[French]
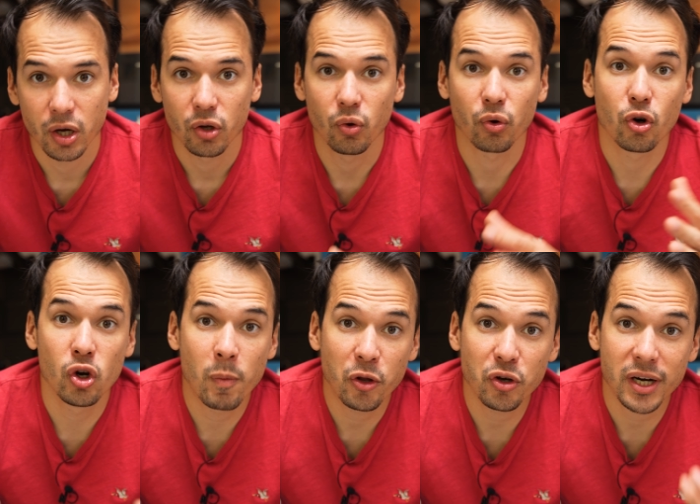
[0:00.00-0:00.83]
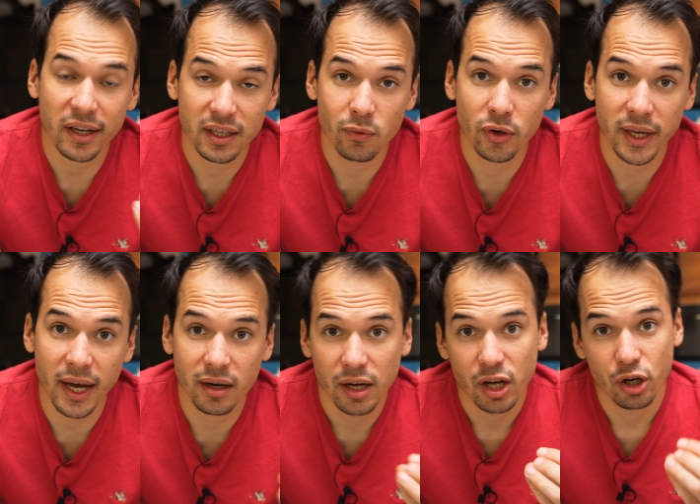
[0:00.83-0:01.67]
Donc, le mode de clarté
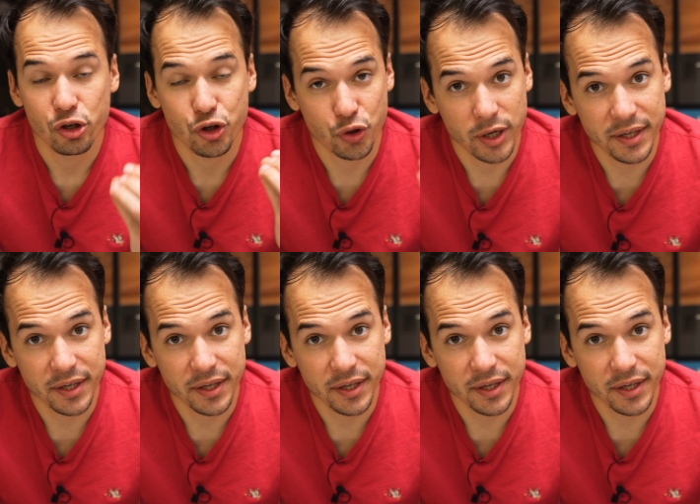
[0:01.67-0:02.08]
vocale, je te